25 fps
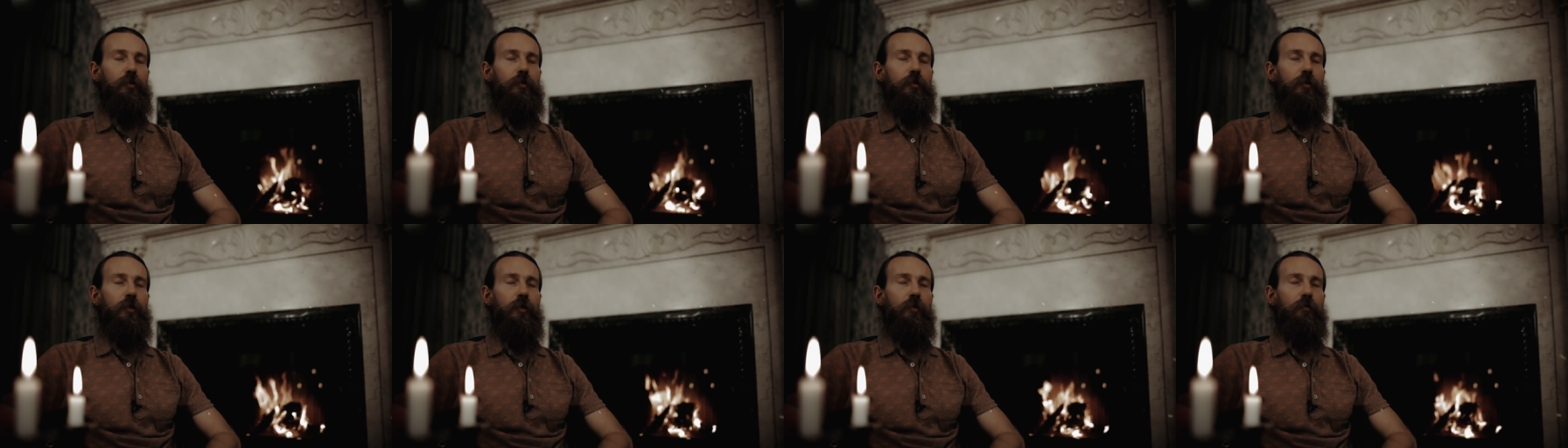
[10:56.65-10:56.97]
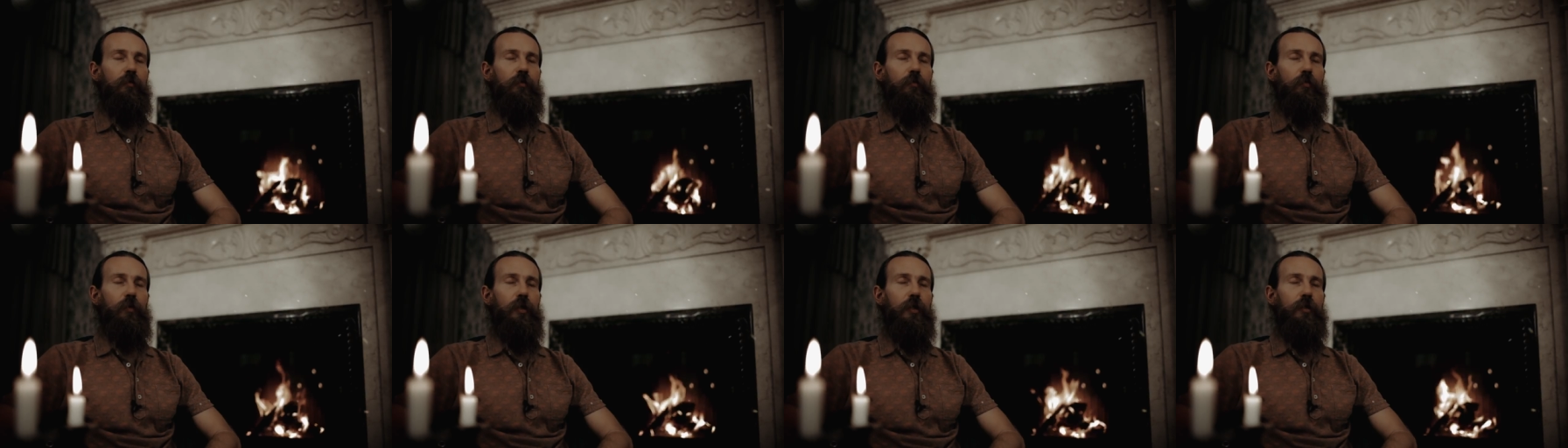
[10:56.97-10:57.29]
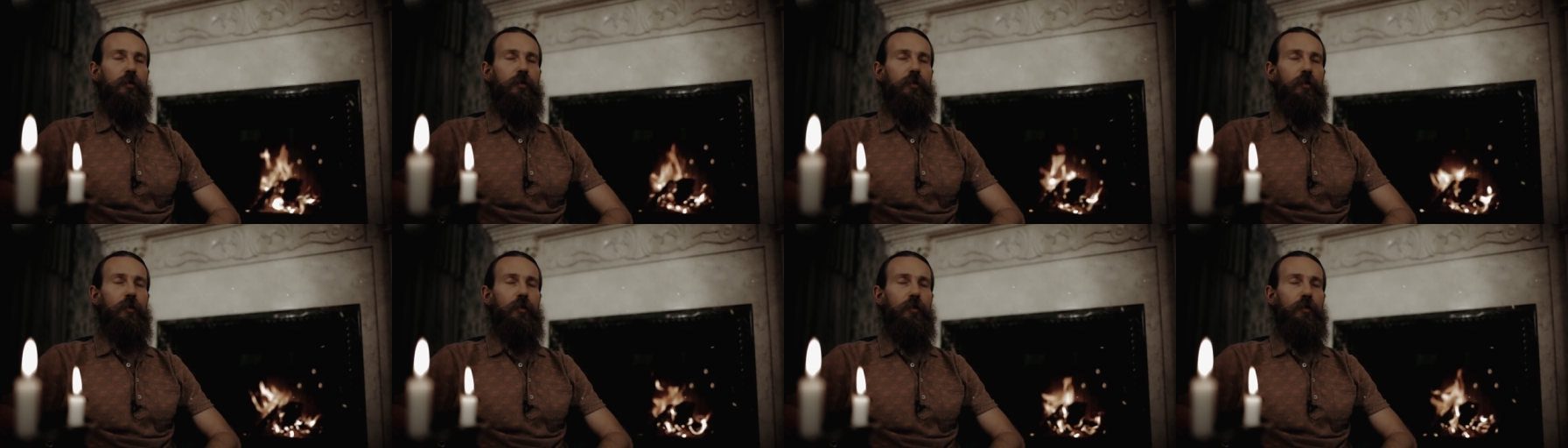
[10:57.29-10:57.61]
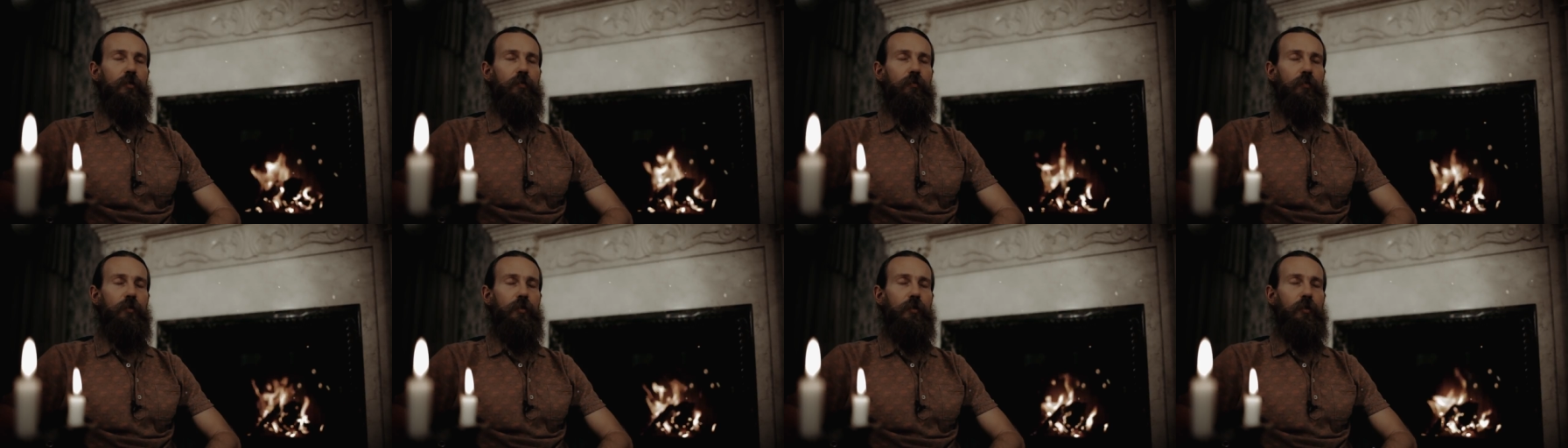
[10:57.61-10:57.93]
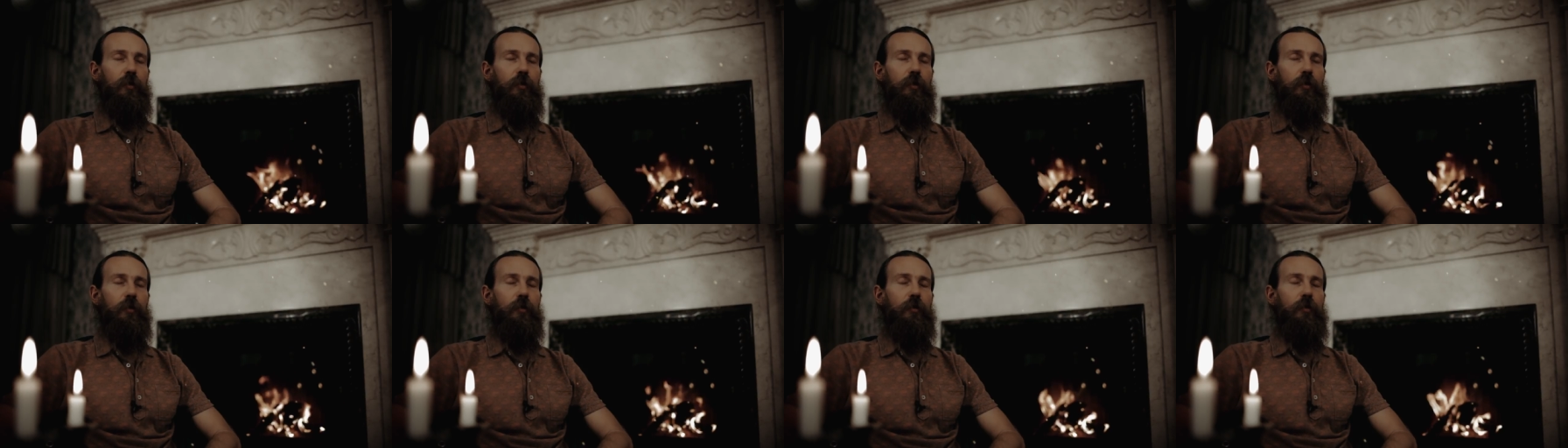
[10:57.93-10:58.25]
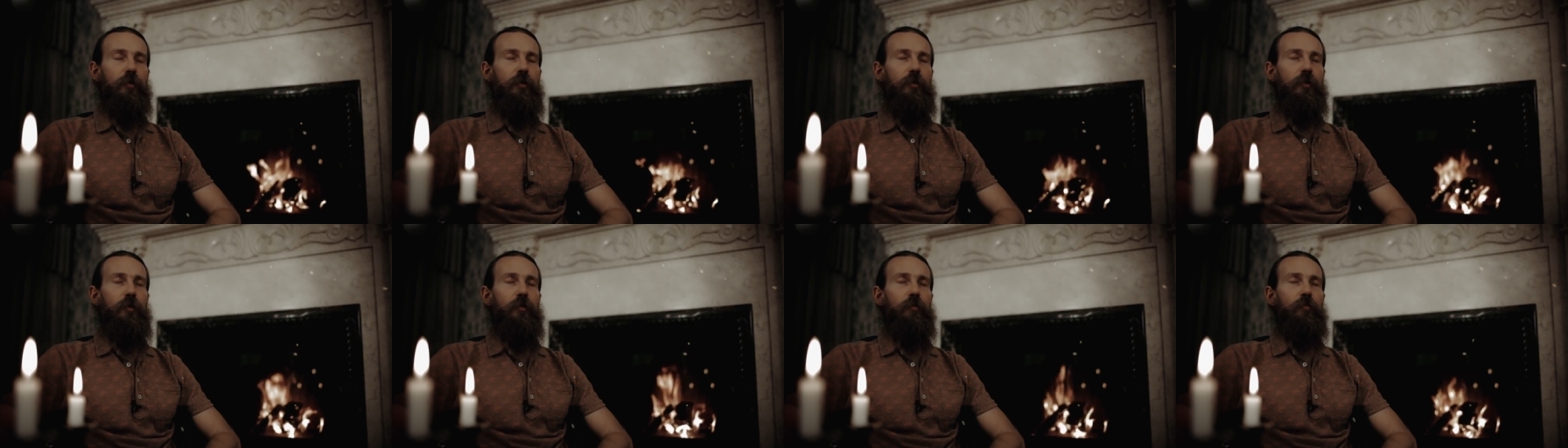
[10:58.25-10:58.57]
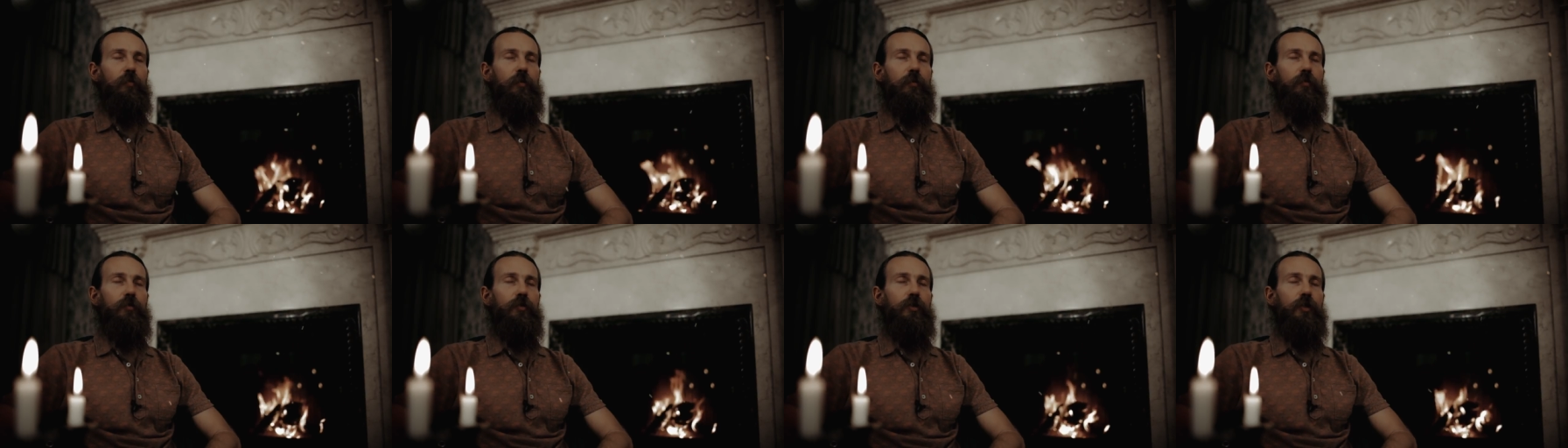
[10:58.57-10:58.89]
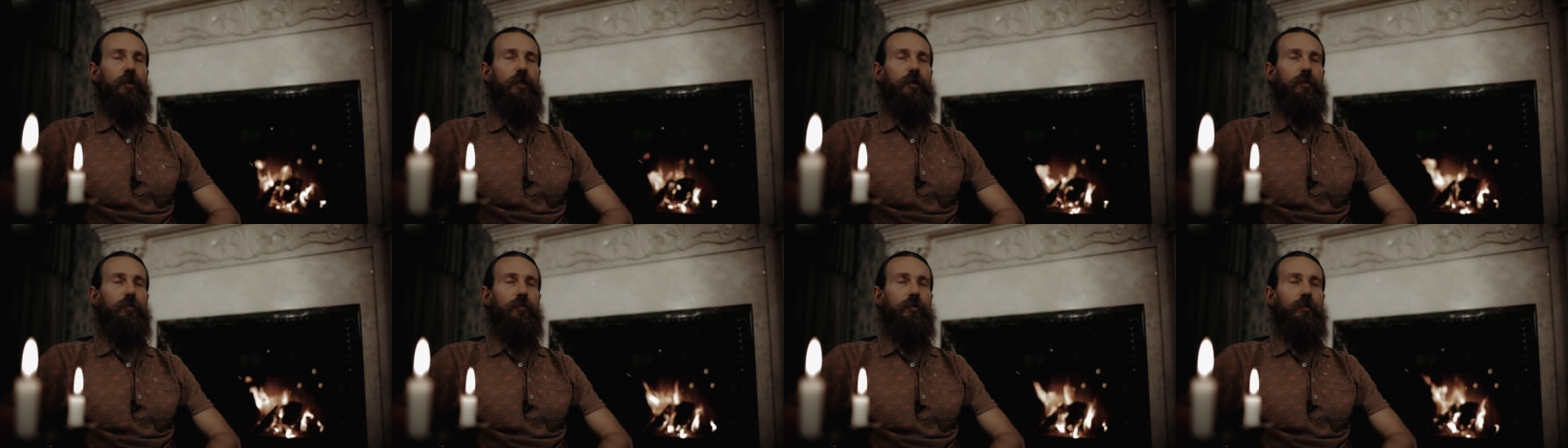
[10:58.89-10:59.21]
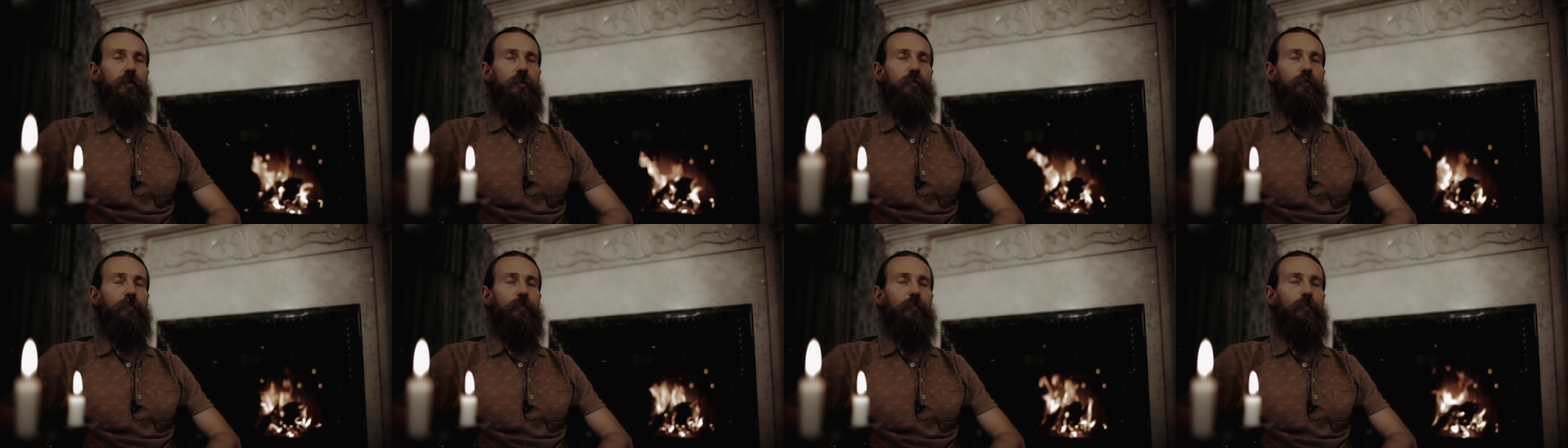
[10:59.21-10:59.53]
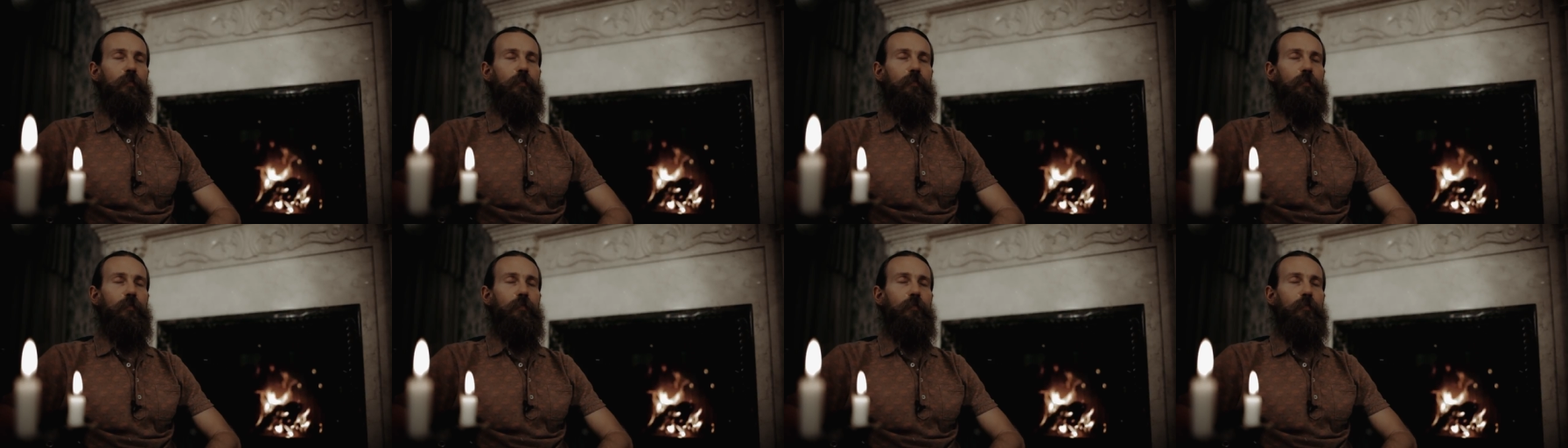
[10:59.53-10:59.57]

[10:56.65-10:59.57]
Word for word: как вибрации нашего тела повышаются.